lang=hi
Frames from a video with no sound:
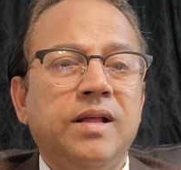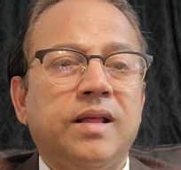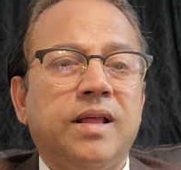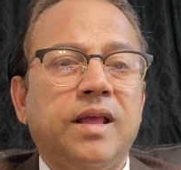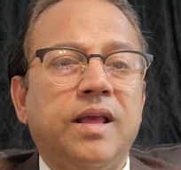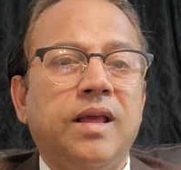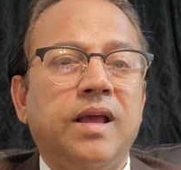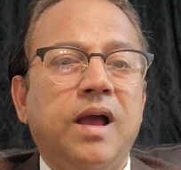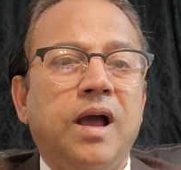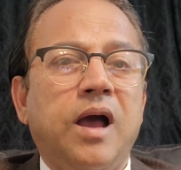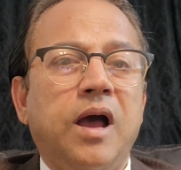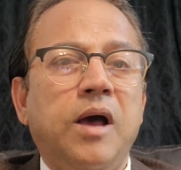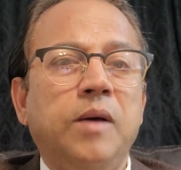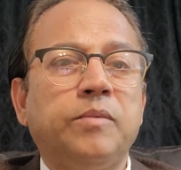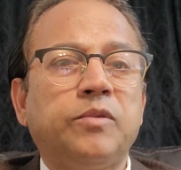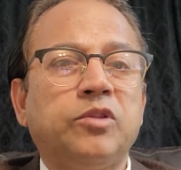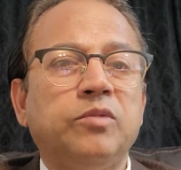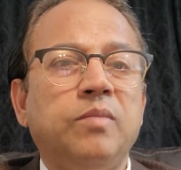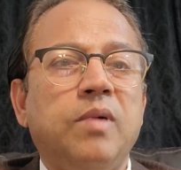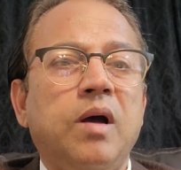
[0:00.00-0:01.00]
कि
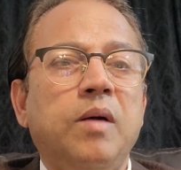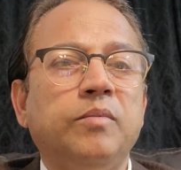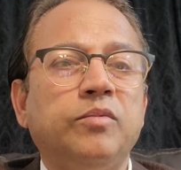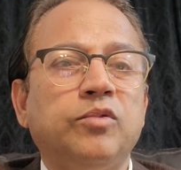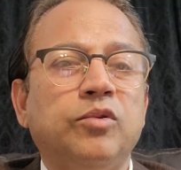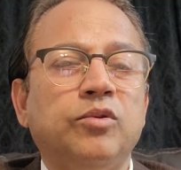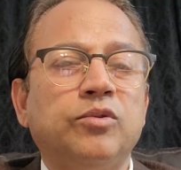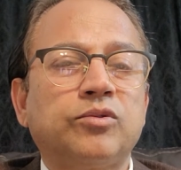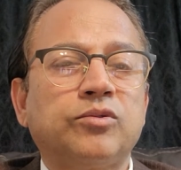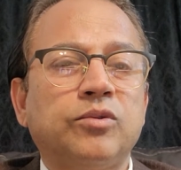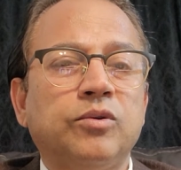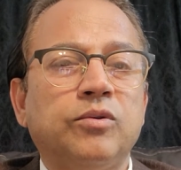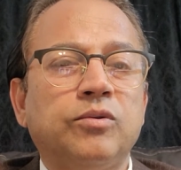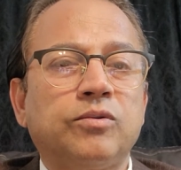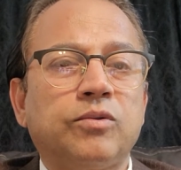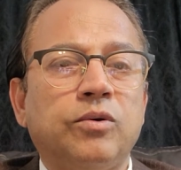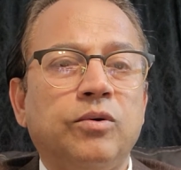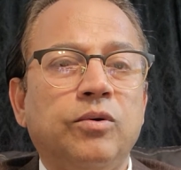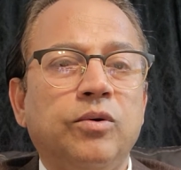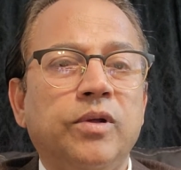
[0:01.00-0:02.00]
आप तमाम दोस्तों
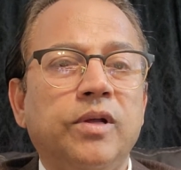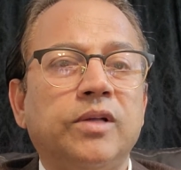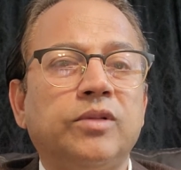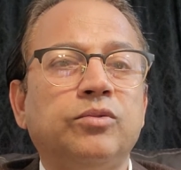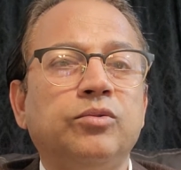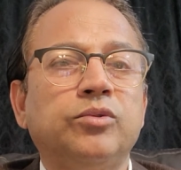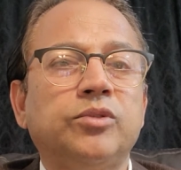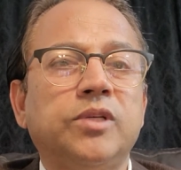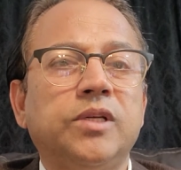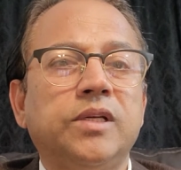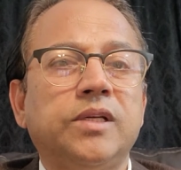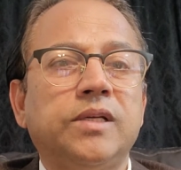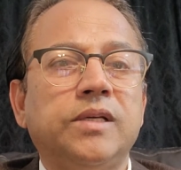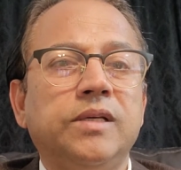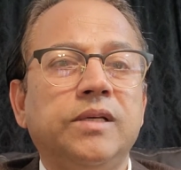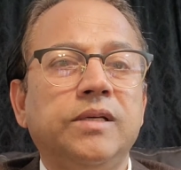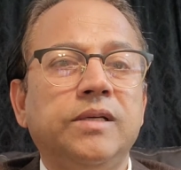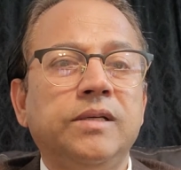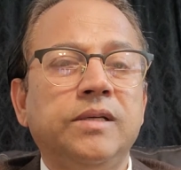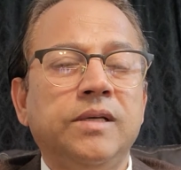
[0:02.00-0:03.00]
को एक दूसरे
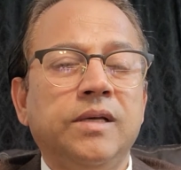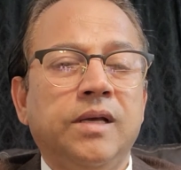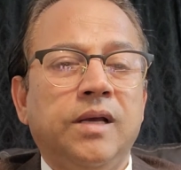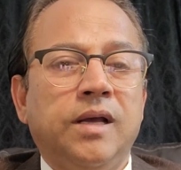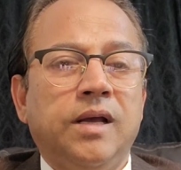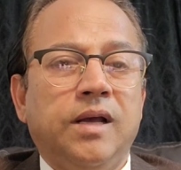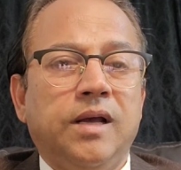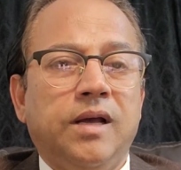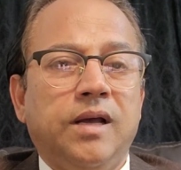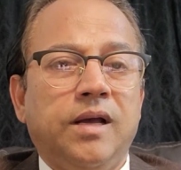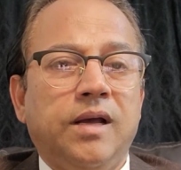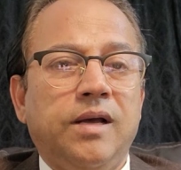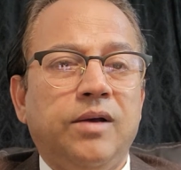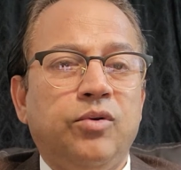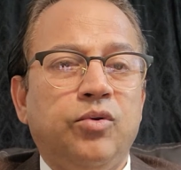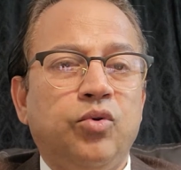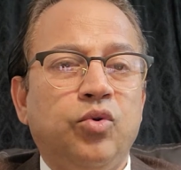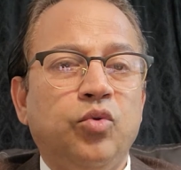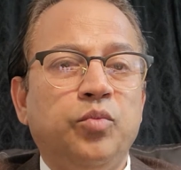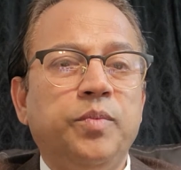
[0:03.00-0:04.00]
की
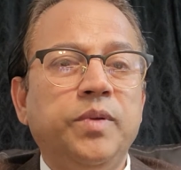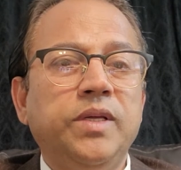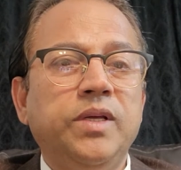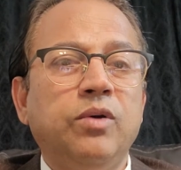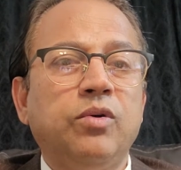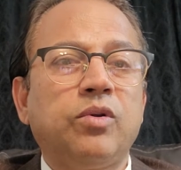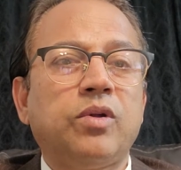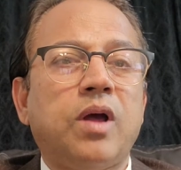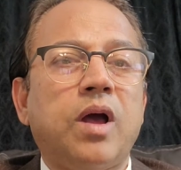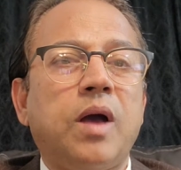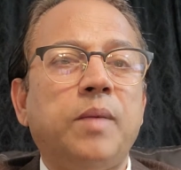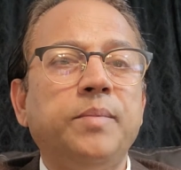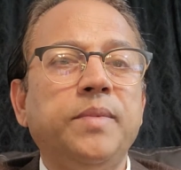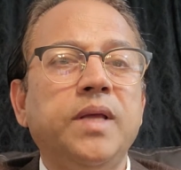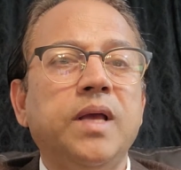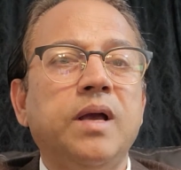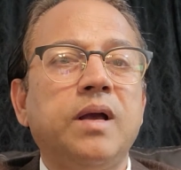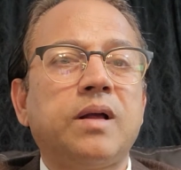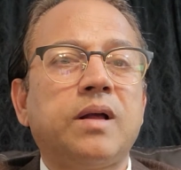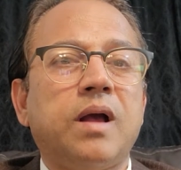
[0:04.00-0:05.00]
ख़ूबियों और
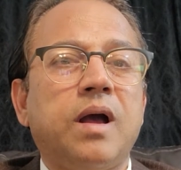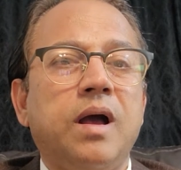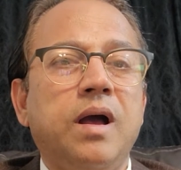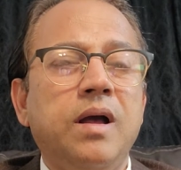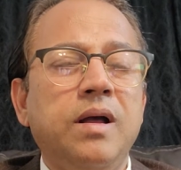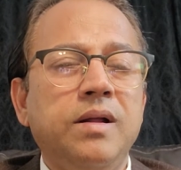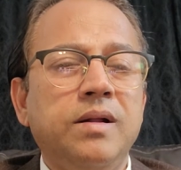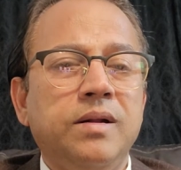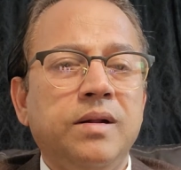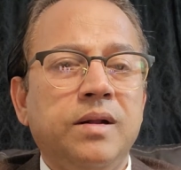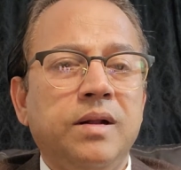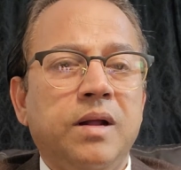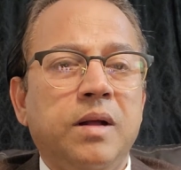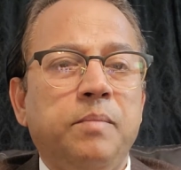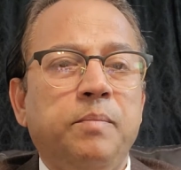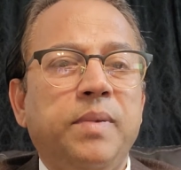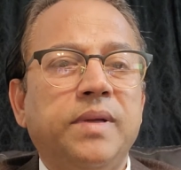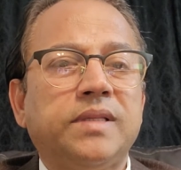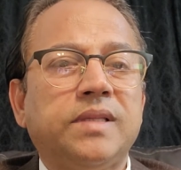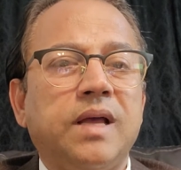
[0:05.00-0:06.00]
ख़ामियों का
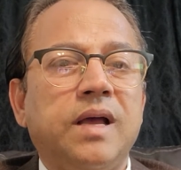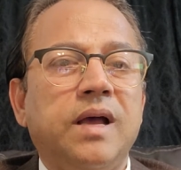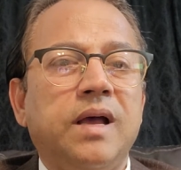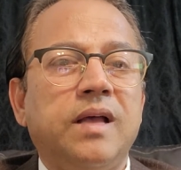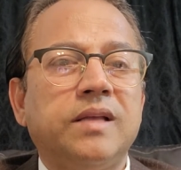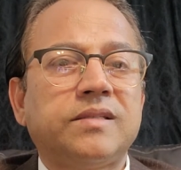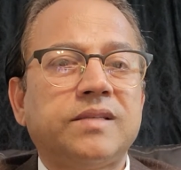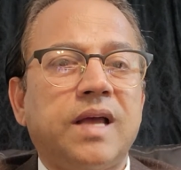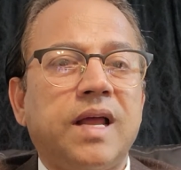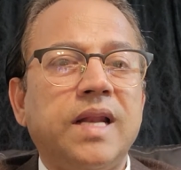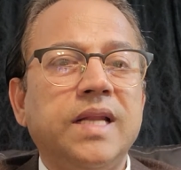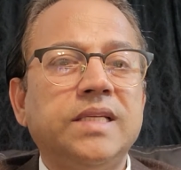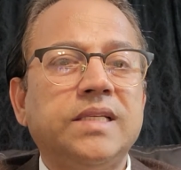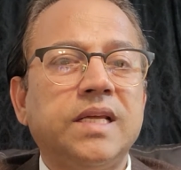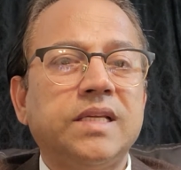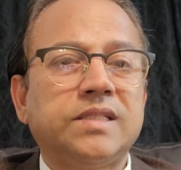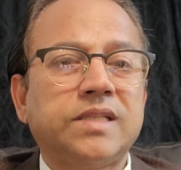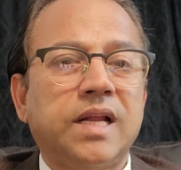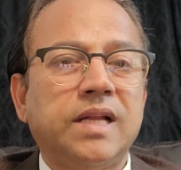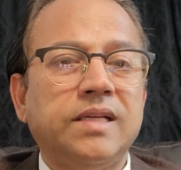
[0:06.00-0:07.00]
पता आसानी
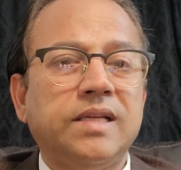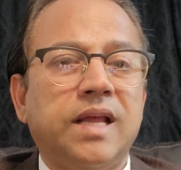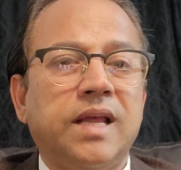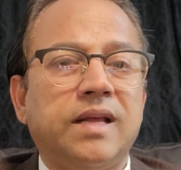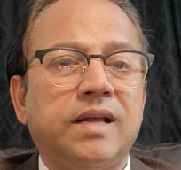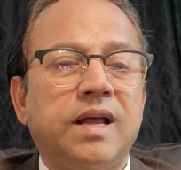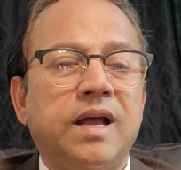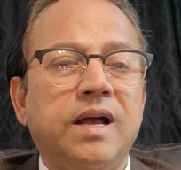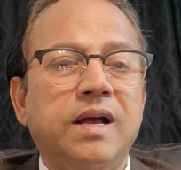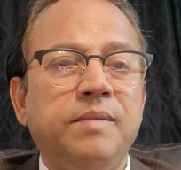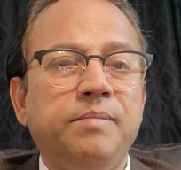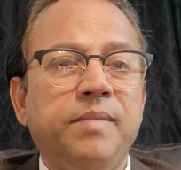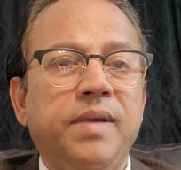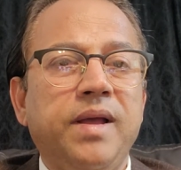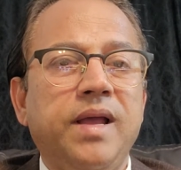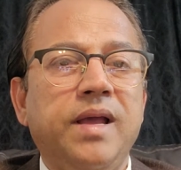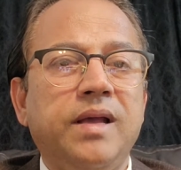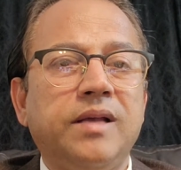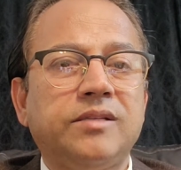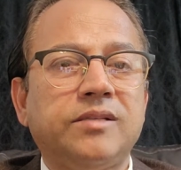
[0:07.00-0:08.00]
से चल जाएगा
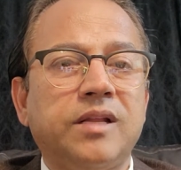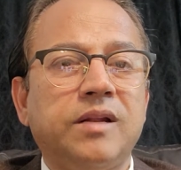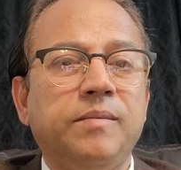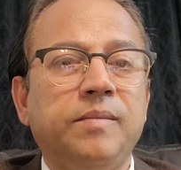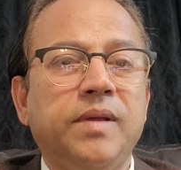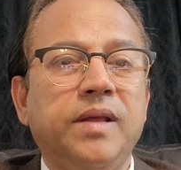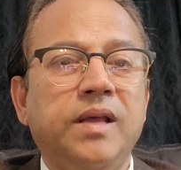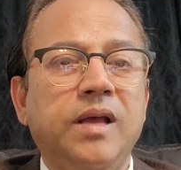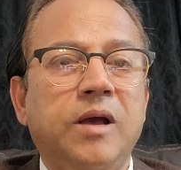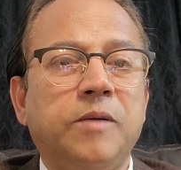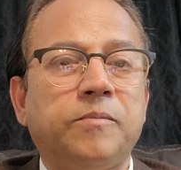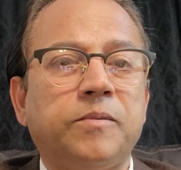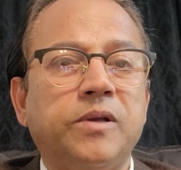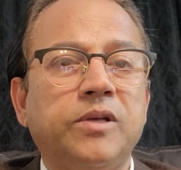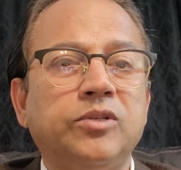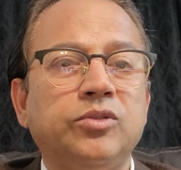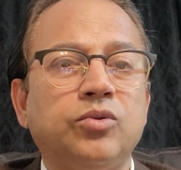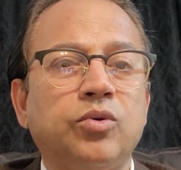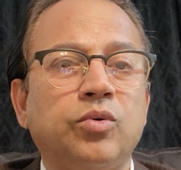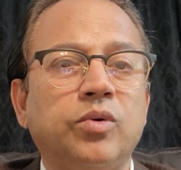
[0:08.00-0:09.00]
मैं असल में आपके
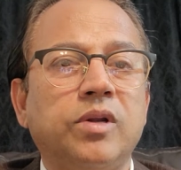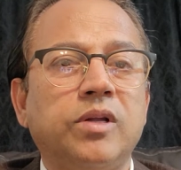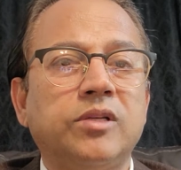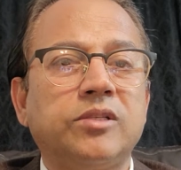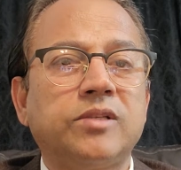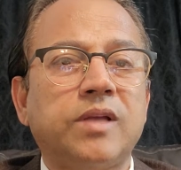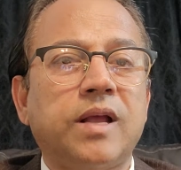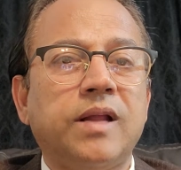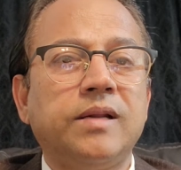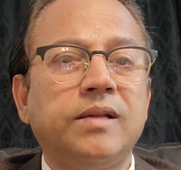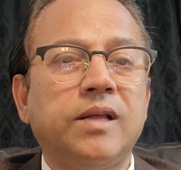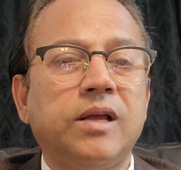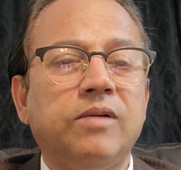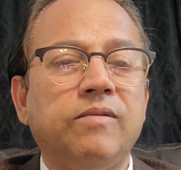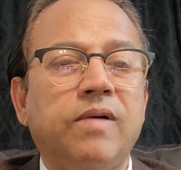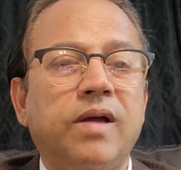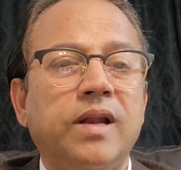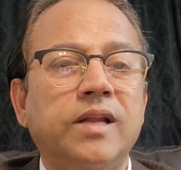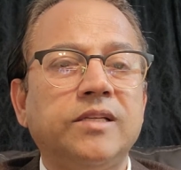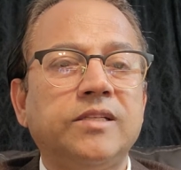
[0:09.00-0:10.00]
जोडिक साइन के
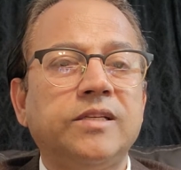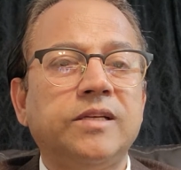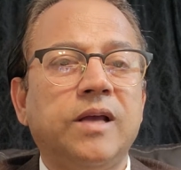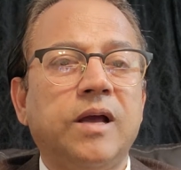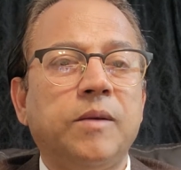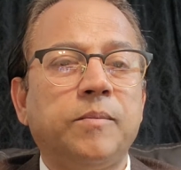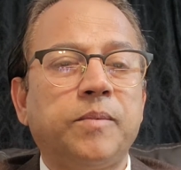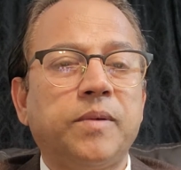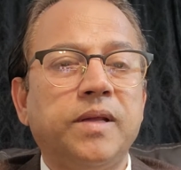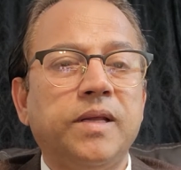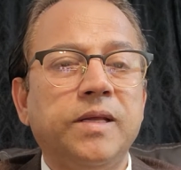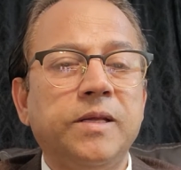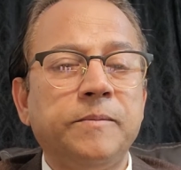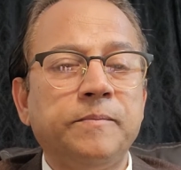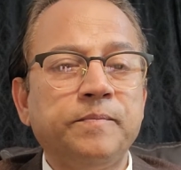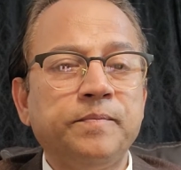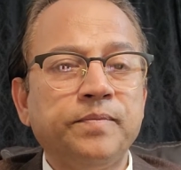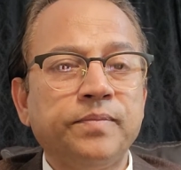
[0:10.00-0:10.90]
हवाले से आपकी